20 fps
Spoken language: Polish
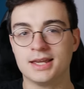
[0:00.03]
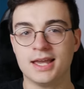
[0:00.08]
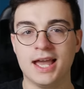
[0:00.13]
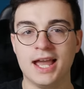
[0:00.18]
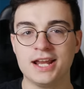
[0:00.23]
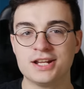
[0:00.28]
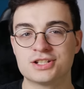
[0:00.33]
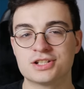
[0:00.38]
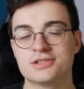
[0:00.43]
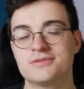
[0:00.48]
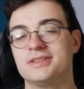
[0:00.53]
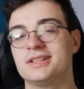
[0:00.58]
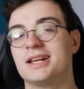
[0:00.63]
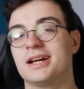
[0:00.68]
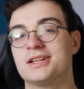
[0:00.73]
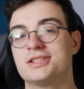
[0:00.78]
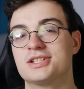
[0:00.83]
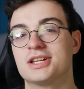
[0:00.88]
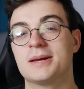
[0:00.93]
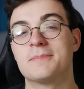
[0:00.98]
Hej, cześć,
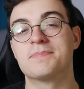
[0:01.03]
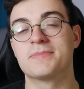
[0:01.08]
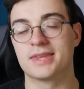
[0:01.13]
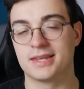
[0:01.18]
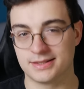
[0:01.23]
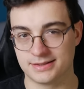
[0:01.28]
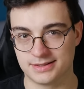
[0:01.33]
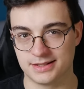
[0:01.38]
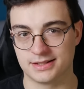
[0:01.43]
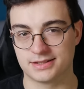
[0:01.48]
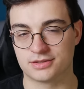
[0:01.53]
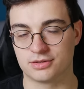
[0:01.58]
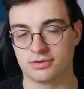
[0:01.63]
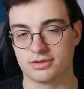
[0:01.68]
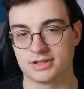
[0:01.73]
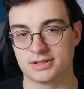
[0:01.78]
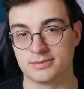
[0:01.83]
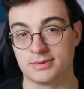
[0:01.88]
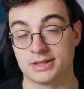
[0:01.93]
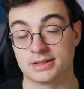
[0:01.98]
witajcie, z tej
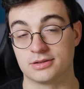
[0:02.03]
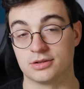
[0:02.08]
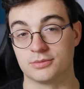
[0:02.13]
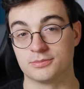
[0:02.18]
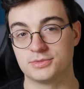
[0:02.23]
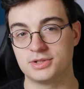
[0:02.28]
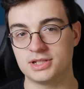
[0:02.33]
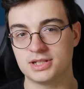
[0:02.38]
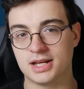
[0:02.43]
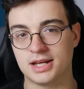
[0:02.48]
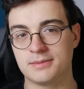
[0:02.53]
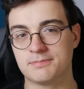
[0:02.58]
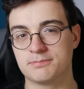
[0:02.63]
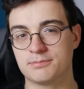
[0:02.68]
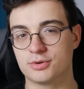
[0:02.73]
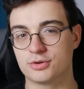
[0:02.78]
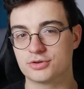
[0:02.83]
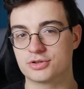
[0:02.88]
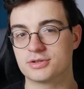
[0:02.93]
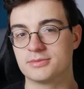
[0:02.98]
strony z Maslow. Dzisiaj
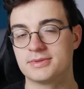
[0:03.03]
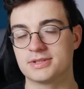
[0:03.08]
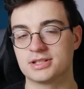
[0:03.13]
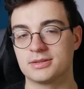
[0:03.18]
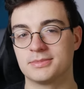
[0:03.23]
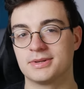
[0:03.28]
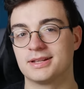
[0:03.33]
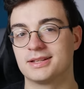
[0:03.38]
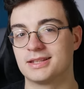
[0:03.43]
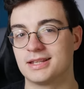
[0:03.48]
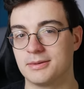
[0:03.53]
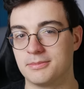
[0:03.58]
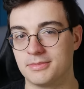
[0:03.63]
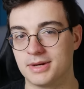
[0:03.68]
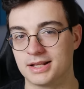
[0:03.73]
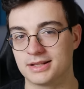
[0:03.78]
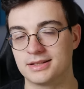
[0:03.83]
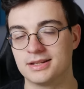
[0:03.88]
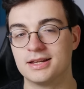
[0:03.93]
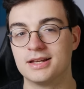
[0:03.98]
poruszymy sobie
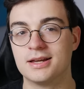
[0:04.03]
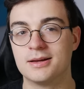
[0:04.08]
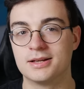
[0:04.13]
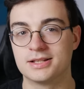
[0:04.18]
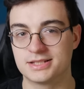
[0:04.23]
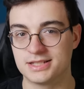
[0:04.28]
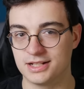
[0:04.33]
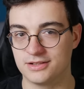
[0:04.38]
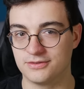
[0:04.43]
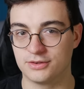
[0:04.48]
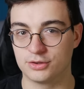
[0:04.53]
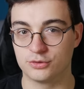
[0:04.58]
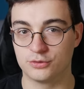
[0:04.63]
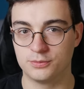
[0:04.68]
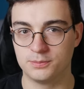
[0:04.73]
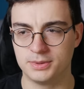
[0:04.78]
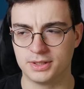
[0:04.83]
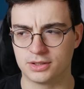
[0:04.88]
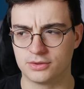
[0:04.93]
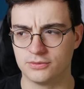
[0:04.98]
temat serwerów
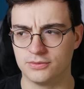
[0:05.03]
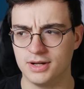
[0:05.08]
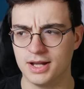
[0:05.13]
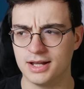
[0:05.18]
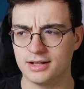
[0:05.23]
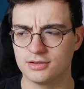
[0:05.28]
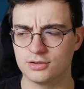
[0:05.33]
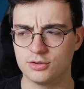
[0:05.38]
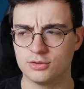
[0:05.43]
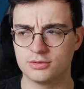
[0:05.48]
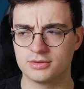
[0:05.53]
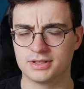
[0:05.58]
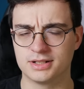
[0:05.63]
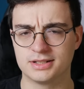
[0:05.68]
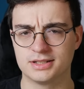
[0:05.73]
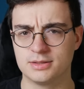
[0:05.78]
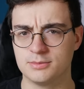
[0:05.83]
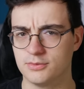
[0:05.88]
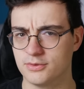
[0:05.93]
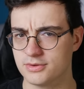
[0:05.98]
plików, a
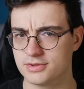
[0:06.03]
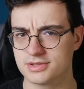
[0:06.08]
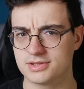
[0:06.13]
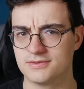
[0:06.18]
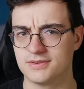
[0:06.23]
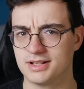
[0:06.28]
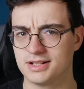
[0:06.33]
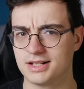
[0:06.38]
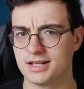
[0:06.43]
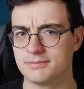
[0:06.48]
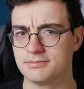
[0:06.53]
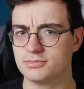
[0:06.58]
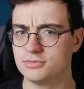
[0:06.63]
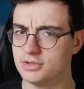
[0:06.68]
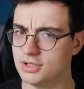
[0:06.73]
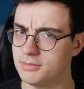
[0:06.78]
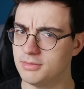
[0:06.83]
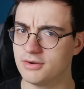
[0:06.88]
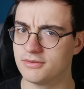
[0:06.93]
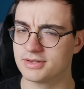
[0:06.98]
konkretnie mówiąc zwykle
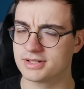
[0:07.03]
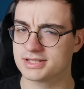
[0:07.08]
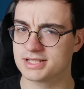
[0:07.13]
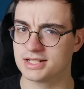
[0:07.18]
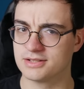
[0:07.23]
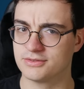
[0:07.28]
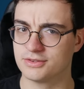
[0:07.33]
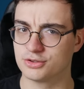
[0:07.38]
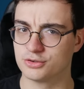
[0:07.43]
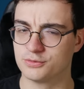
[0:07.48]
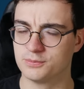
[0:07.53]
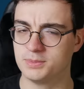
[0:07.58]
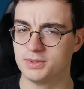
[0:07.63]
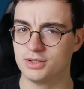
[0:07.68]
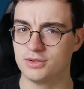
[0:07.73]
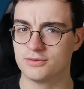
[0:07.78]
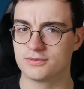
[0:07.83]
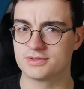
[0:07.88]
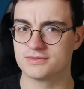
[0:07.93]
domowych serwerów plików,